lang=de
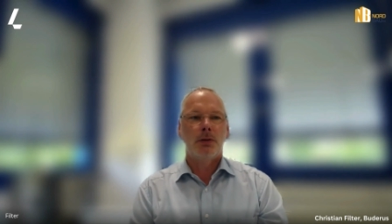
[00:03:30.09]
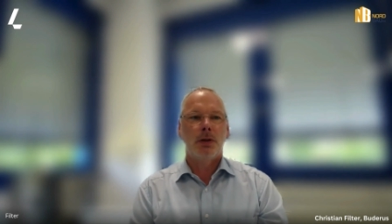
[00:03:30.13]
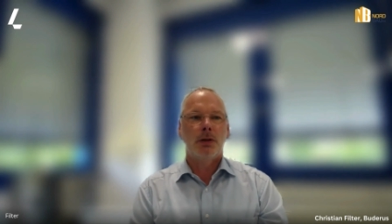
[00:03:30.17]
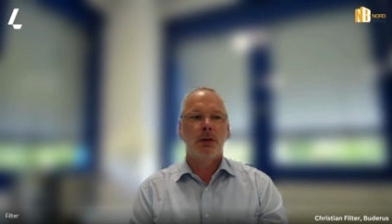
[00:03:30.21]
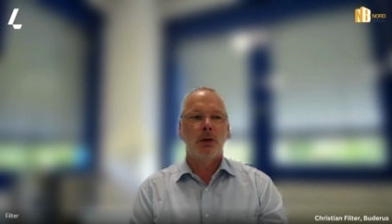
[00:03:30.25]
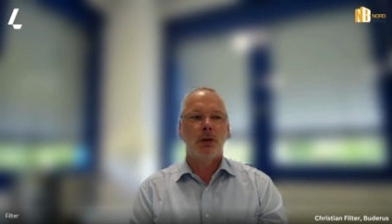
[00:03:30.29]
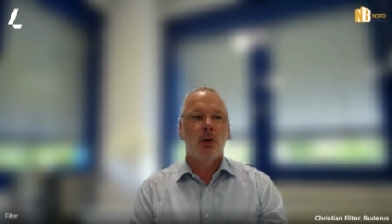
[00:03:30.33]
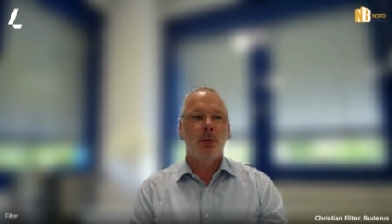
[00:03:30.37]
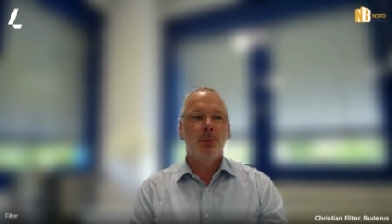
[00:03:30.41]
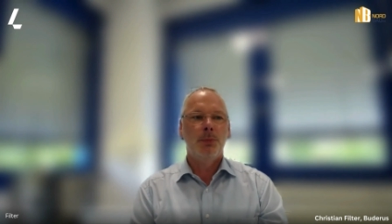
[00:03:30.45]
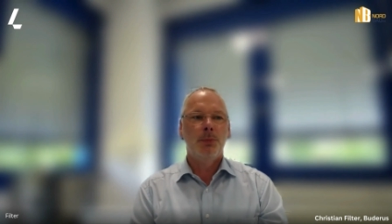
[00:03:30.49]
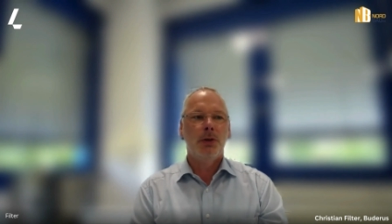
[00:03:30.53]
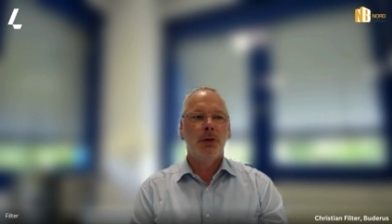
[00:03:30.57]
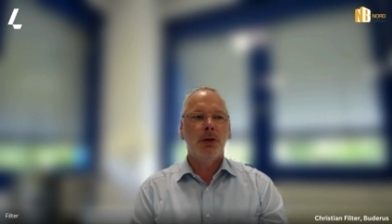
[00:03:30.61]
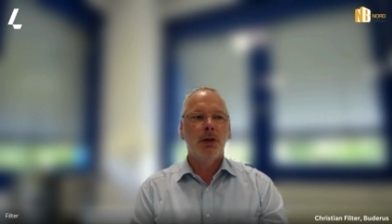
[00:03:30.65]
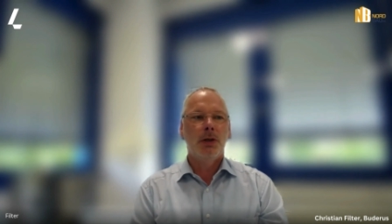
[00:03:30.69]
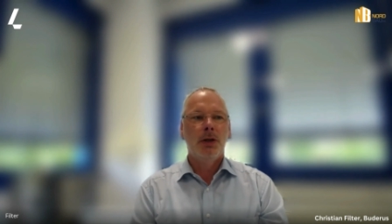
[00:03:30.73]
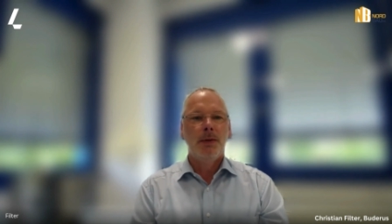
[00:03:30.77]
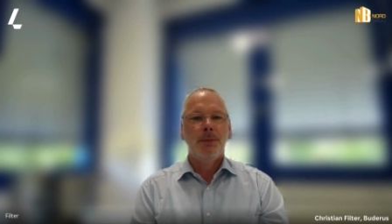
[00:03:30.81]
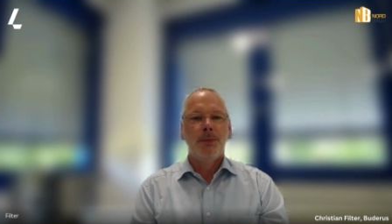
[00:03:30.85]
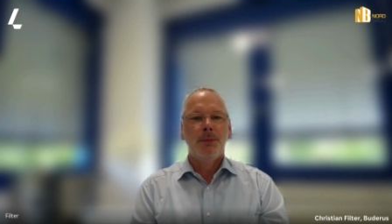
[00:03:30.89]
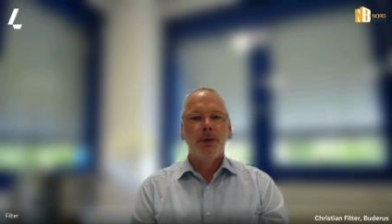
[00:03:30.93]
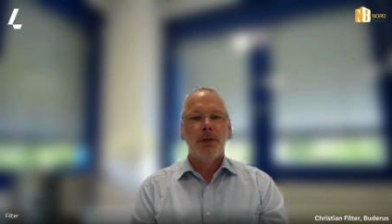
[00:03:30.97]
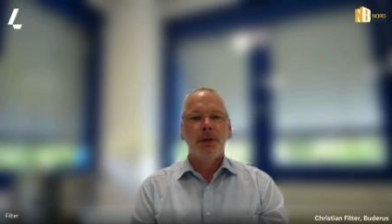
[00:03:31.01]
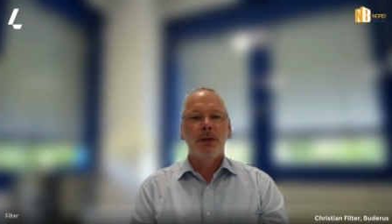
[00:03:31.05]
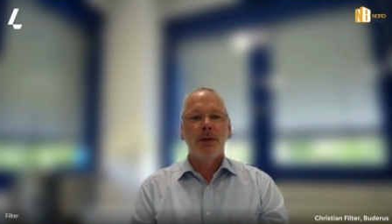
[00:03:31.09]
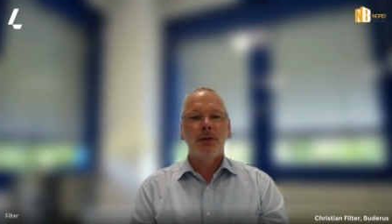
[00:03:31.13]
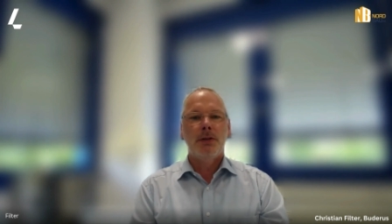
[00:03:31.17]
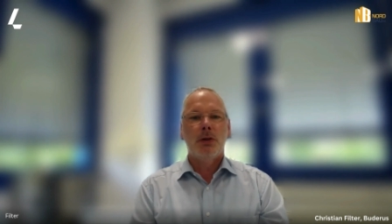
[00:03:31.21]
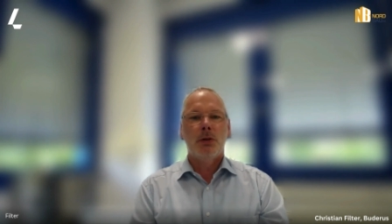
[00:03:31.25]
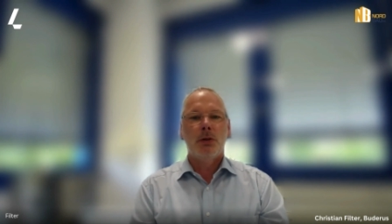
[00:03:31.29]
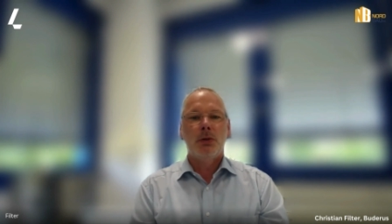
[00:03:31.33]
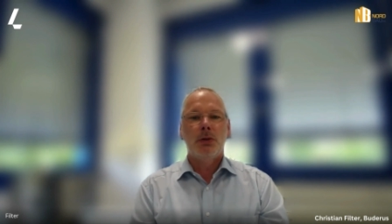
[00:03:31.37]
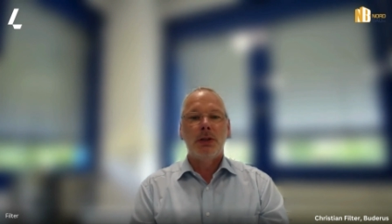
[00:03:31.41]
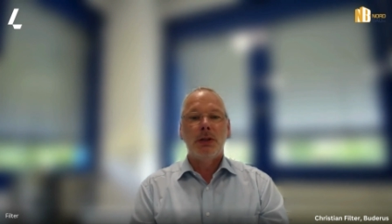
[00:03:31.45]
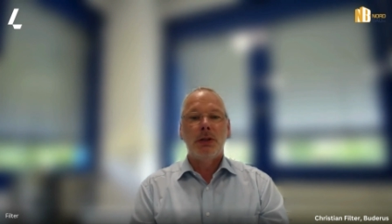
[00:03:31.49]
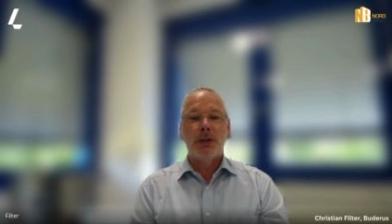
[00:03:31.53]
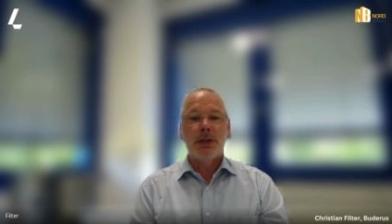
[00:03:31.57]
der Optik ist
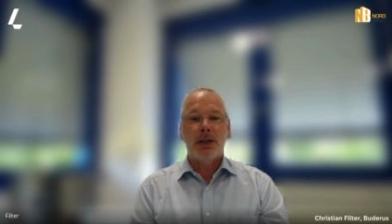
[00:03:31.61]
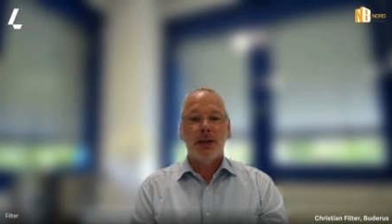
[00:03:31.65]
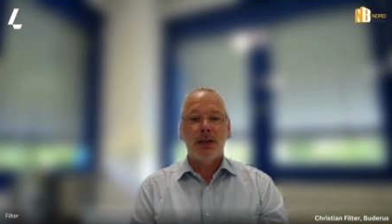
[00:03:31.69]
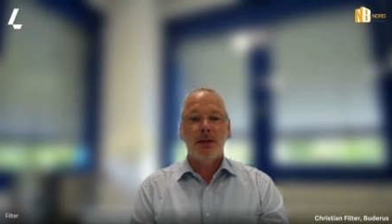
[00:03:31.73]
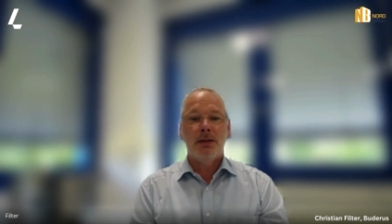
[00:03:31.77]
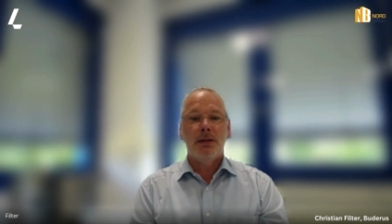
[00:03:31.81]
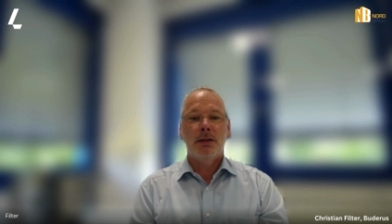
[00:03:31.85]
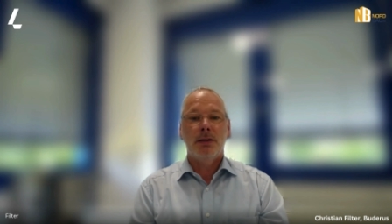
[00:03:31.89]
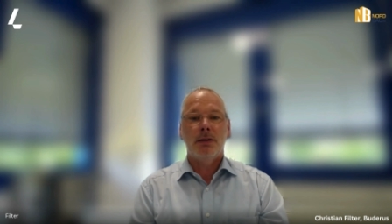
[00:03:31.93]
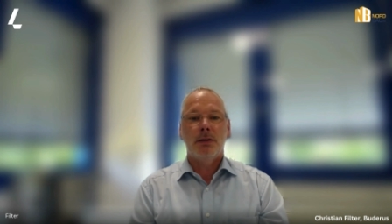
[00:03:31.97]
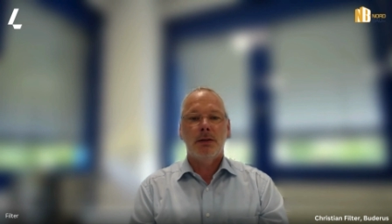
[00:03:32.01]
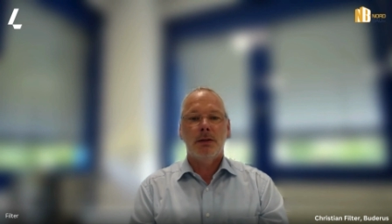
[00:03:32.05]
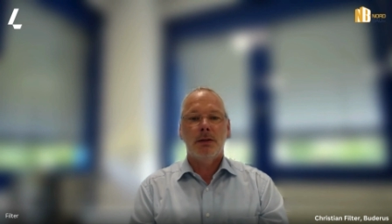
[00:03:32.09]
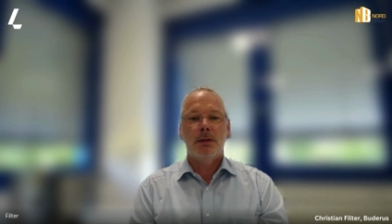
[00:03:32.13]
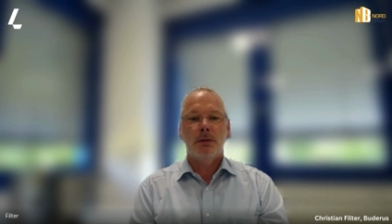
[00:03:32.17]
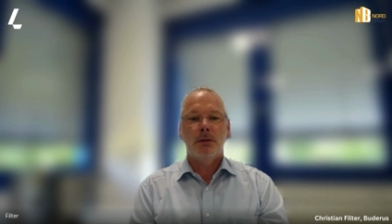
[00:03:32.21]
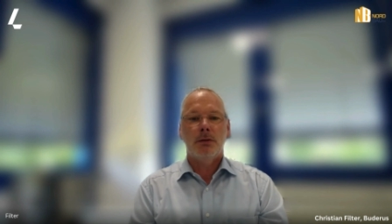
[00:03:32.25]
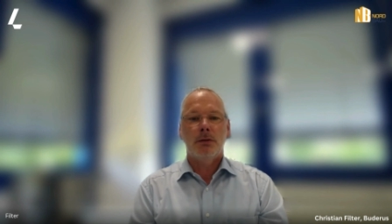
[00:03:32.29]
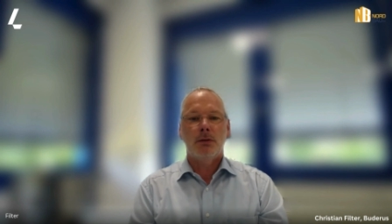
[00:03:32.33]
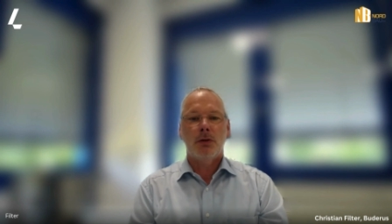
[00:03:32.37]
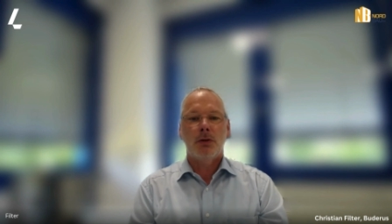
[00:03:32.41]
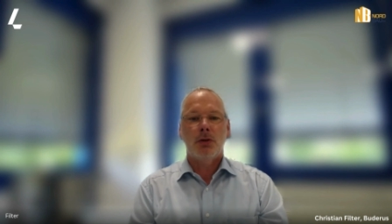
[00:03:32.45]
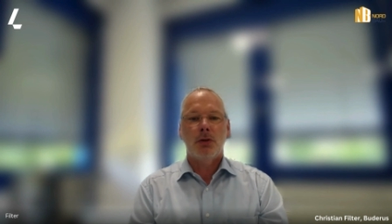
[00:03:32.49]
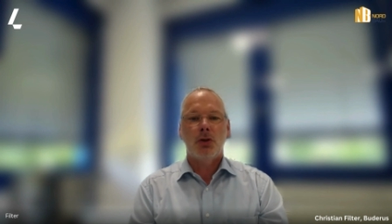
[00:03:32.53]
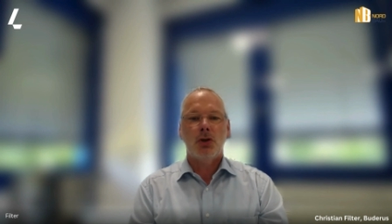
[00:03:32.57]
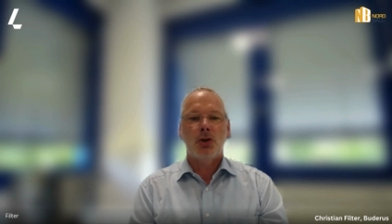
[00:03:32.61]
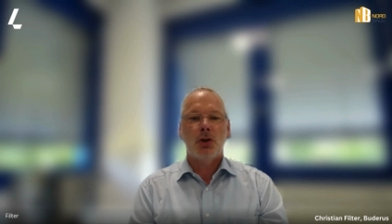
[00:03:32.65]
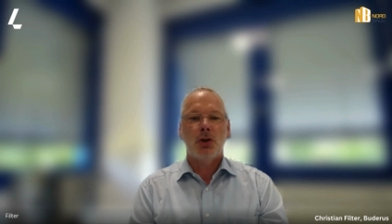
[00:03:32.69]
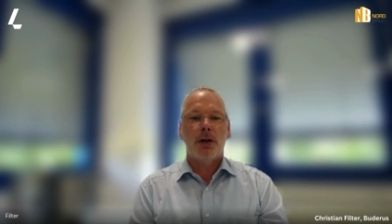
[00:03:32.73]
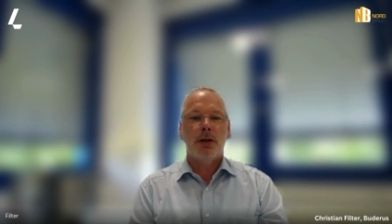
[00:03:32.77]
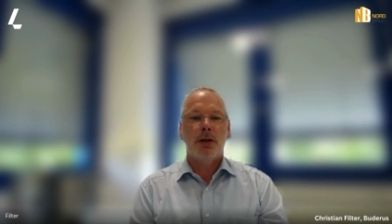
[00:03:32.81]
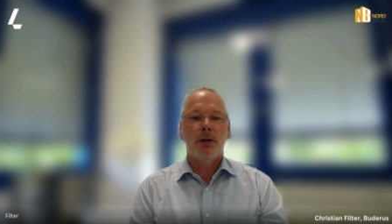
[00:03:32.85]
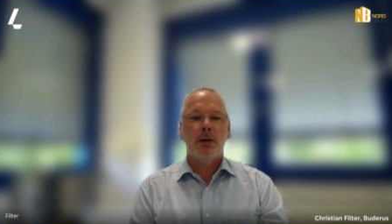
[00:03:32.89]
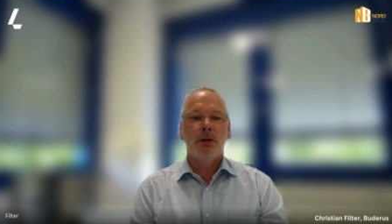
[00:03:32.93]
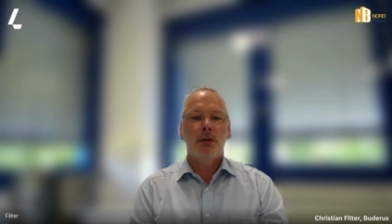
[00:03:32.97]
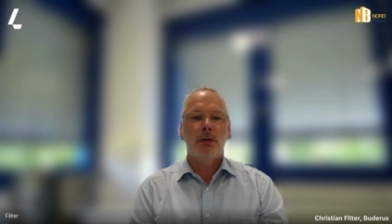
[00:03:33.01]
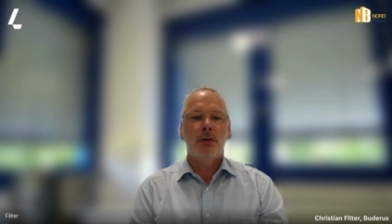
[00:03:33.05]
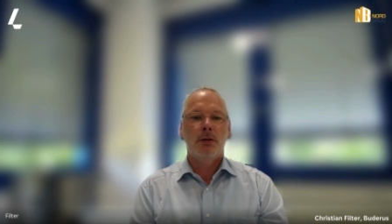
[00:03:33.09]
natürlich die Technik das
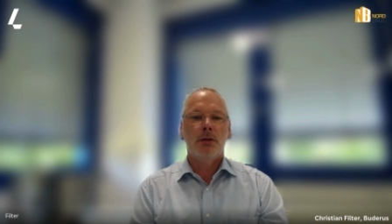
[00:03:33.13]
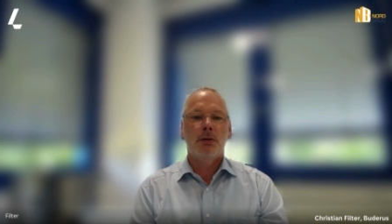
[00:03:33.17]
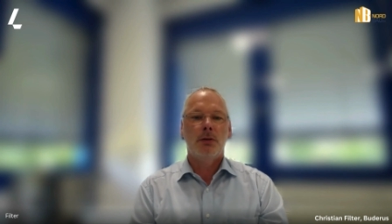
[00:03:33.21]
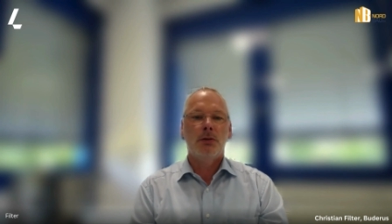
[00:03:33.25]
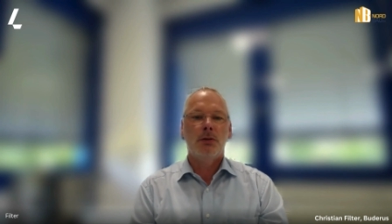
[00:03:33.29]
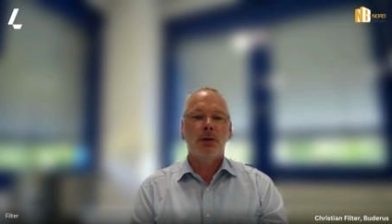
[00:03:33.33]
Entscheidende.